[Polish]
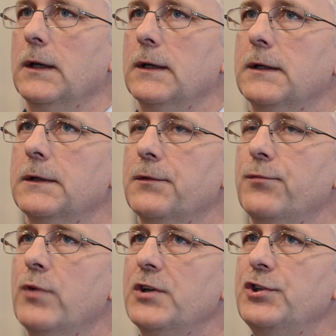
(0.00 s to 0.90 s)
E,
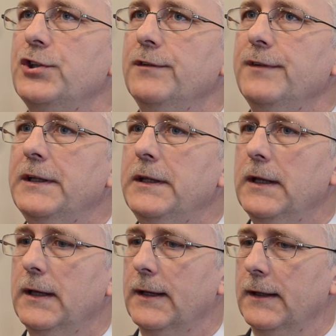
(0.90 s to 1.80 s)
właściwie
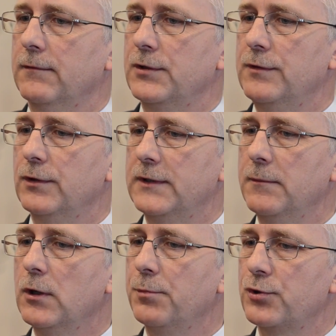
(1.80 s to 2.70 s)
nie. Właściwie od
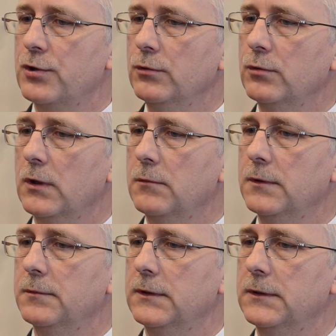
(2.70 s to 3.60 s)
samego początku jakby